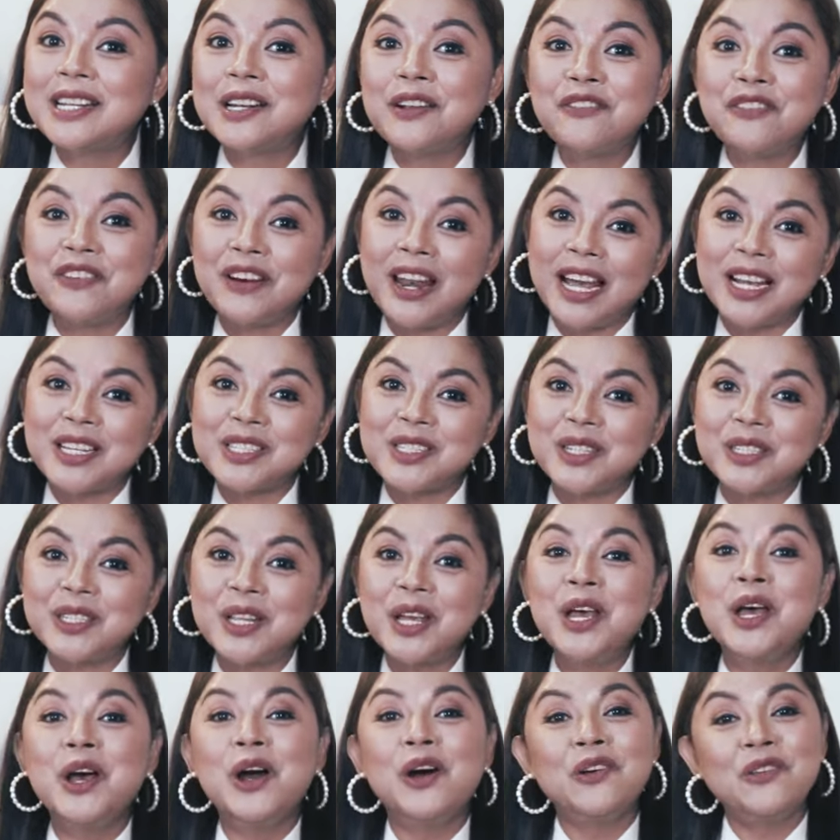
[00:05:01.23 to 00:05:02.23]
a reflection
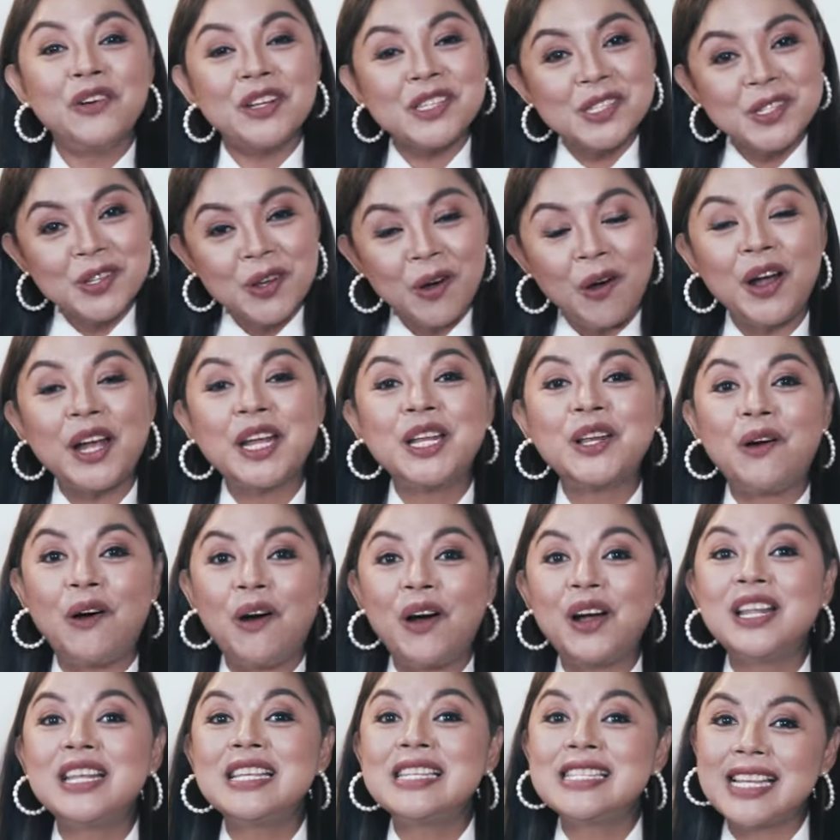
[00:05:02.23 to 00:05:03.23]
of what's going
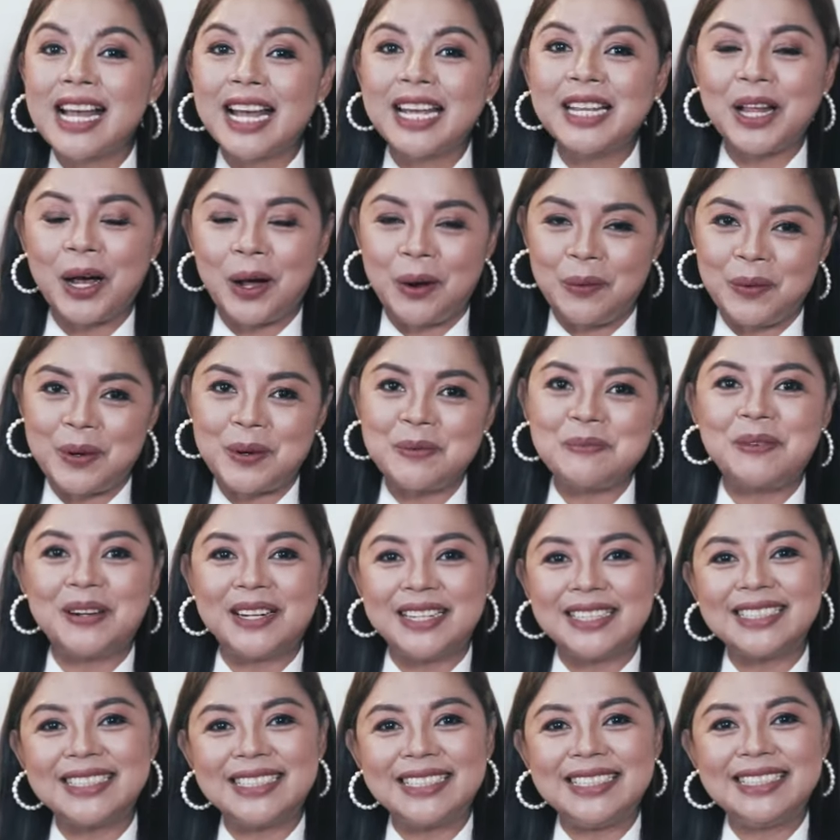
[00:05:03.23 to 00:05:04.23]
on inside our
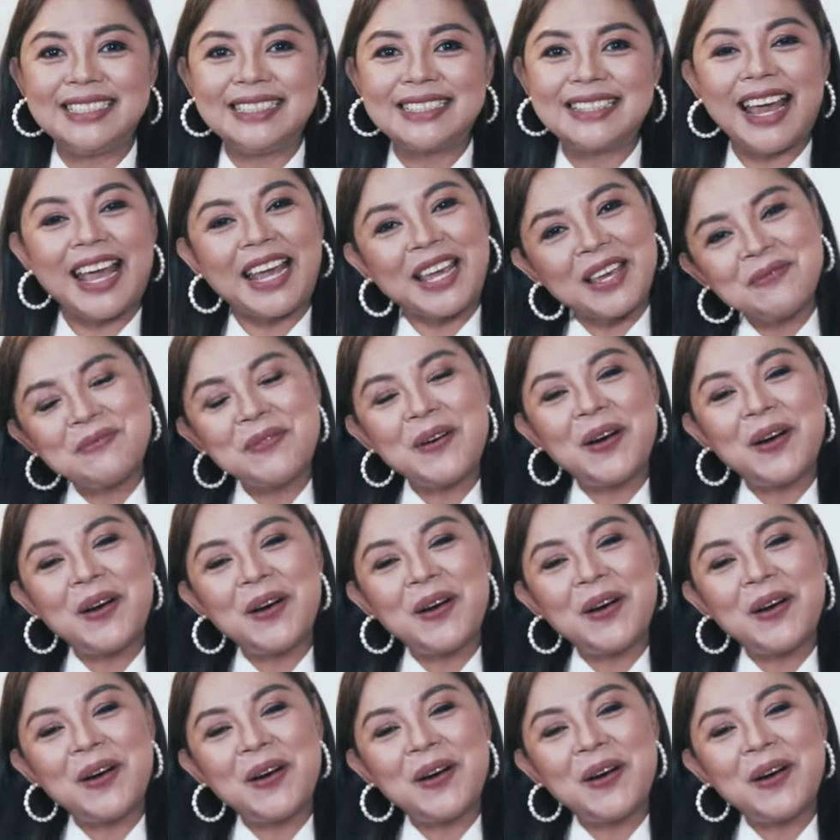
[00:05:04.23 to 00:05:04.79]
body. Thank you